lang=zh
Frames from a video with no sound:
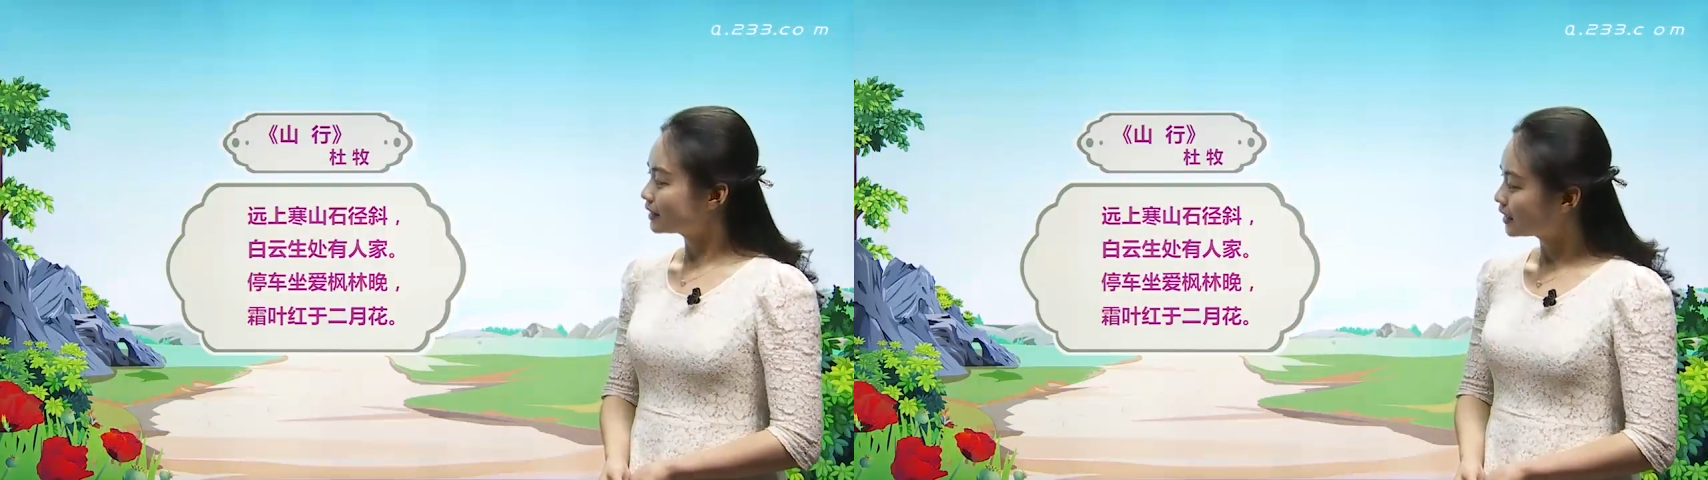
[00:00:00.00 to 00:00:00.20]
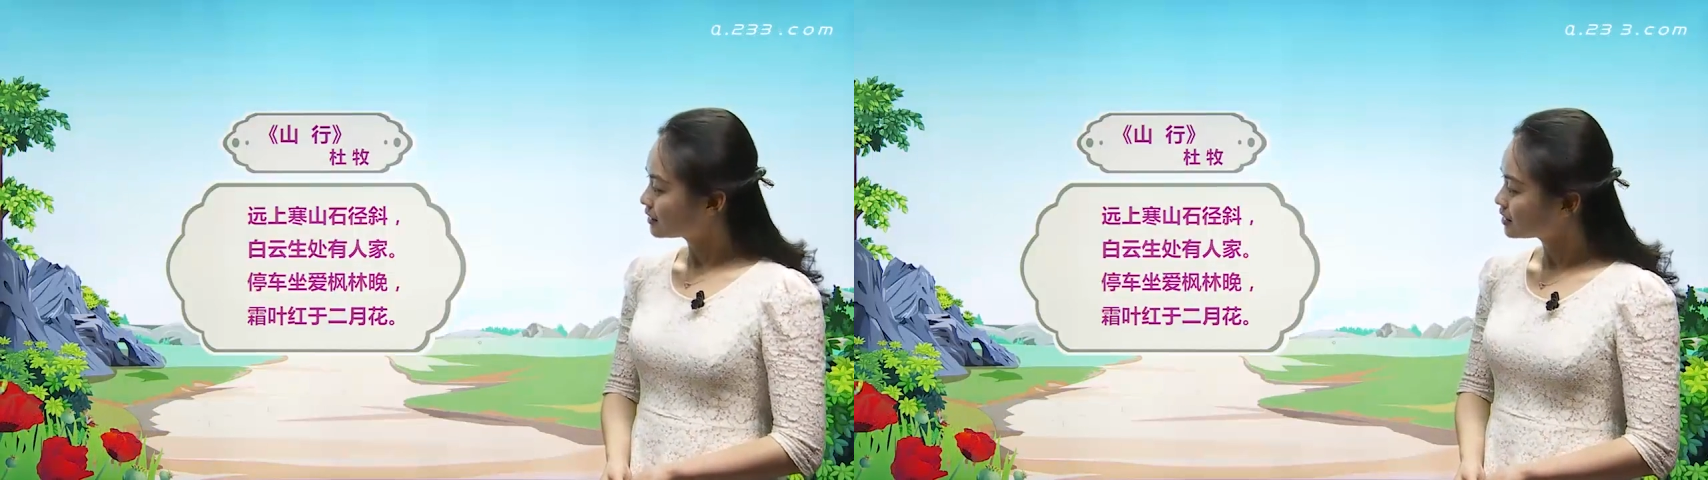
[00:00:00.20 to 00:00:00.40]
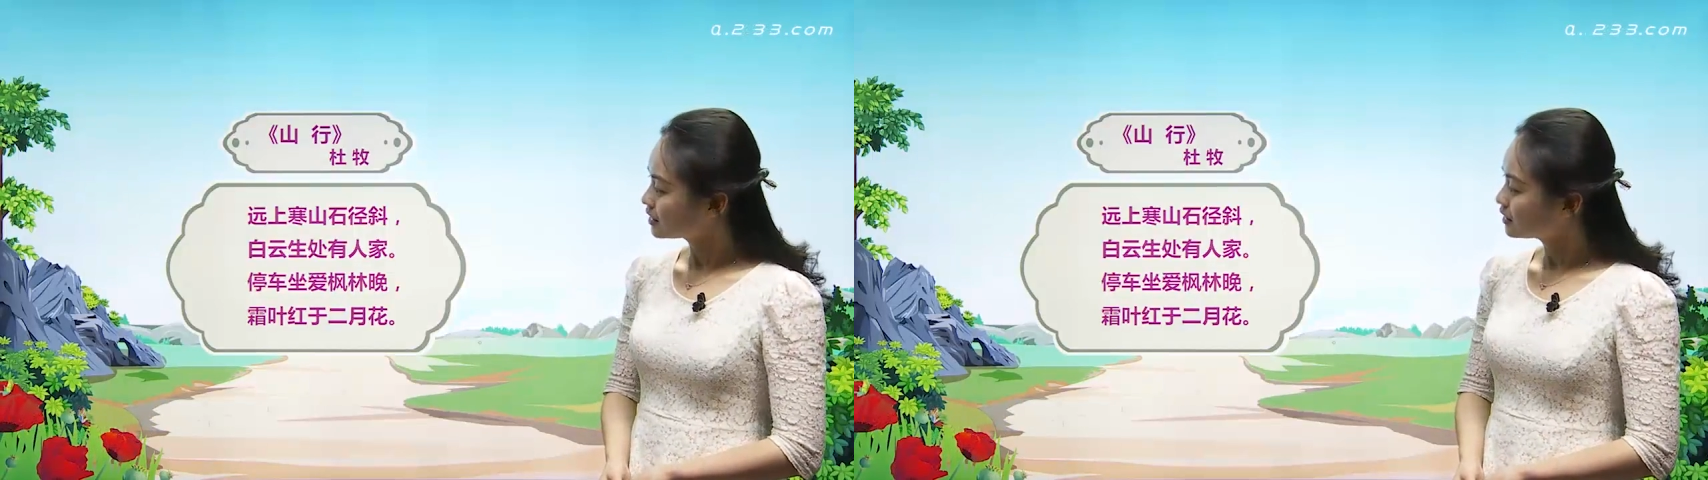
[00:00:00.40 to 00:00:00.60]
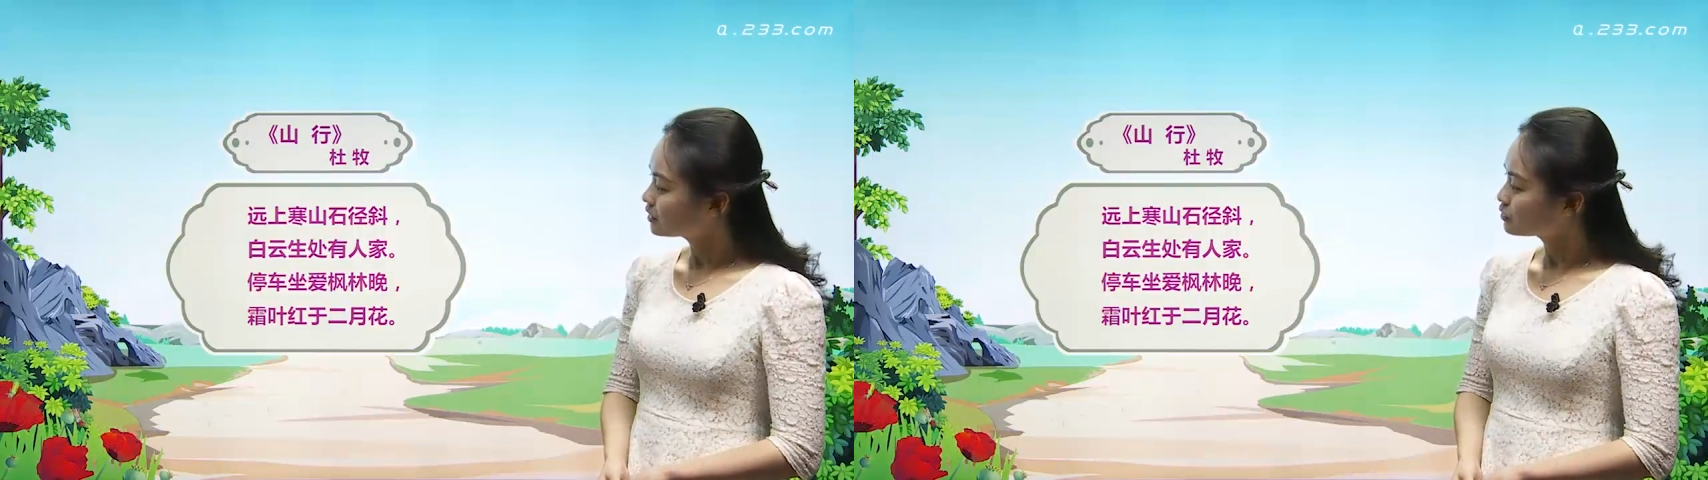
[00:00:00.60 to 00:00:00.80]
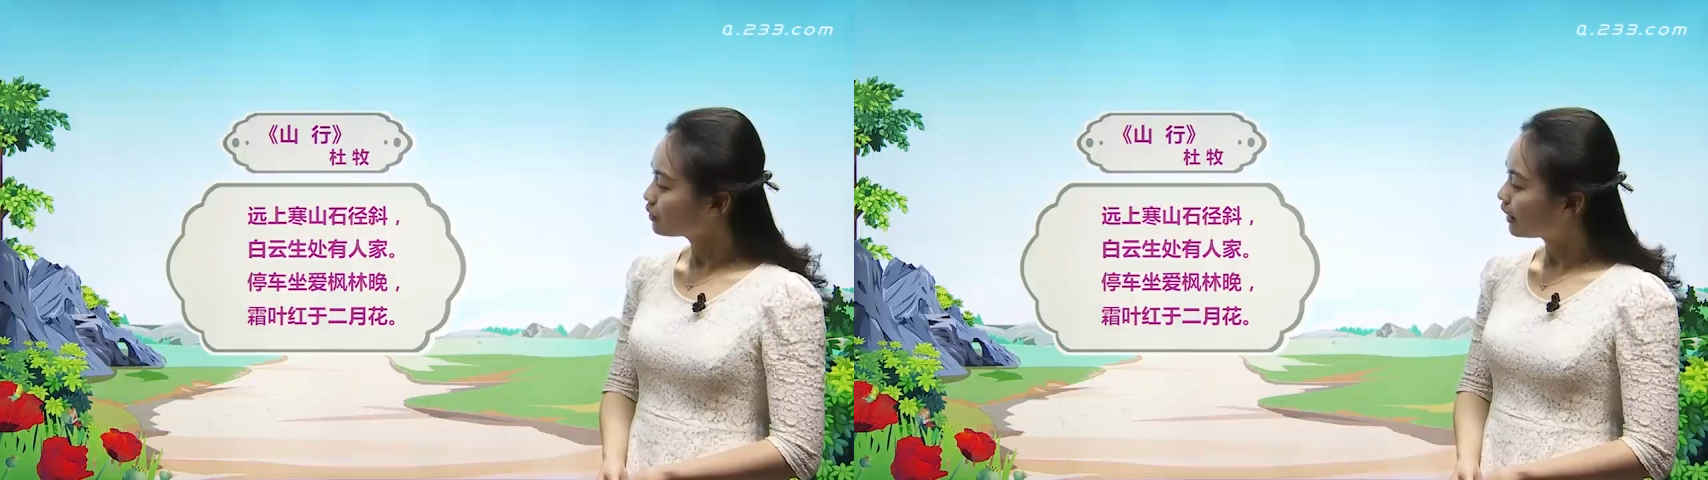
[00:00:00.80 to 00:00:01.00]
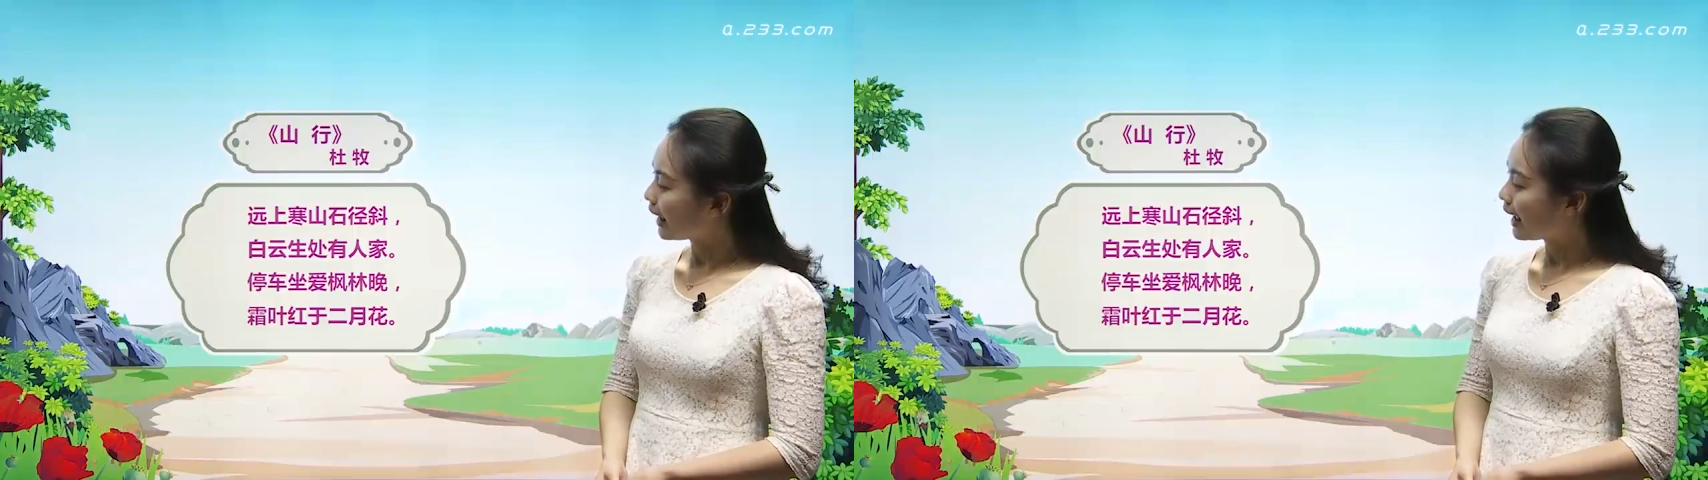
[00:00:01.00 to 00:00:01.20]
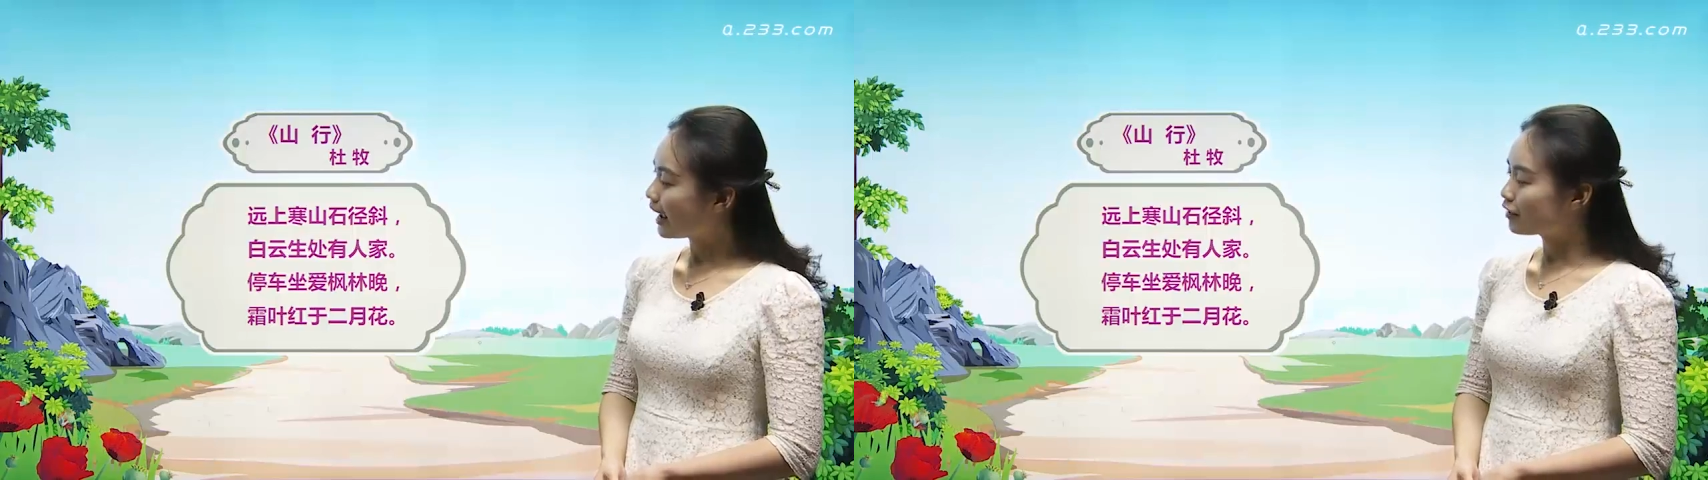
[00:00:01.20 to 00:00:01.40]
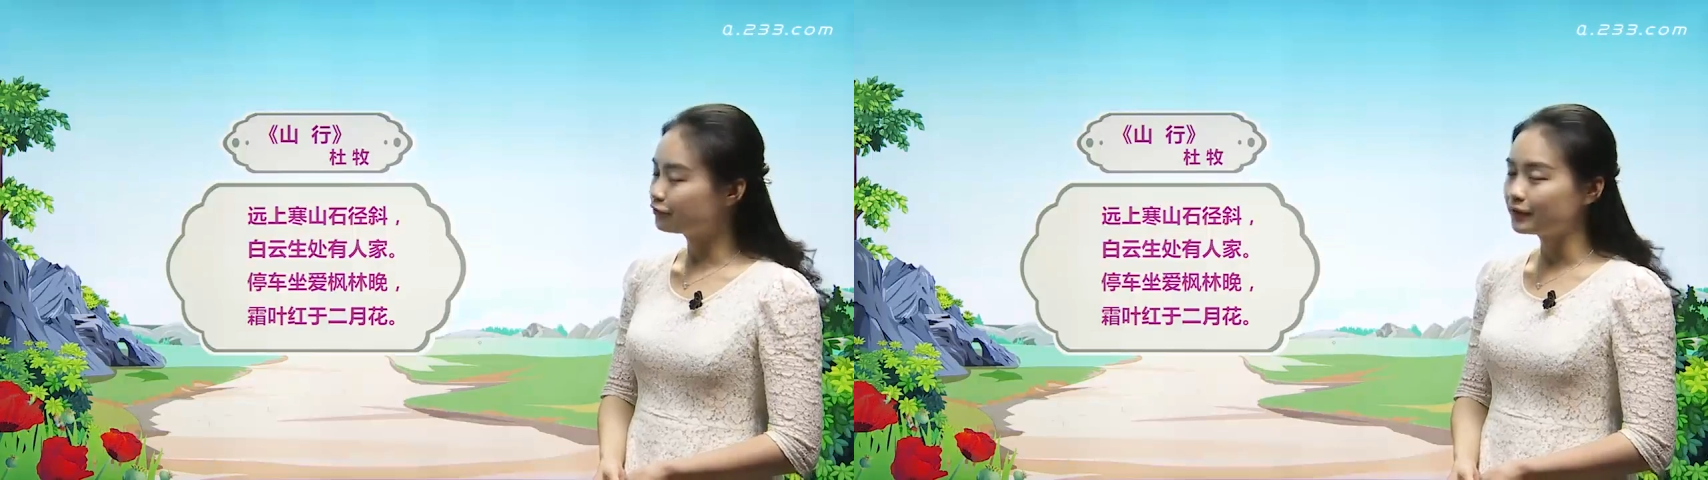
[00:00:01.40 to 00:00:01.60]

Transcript: 停车坐爱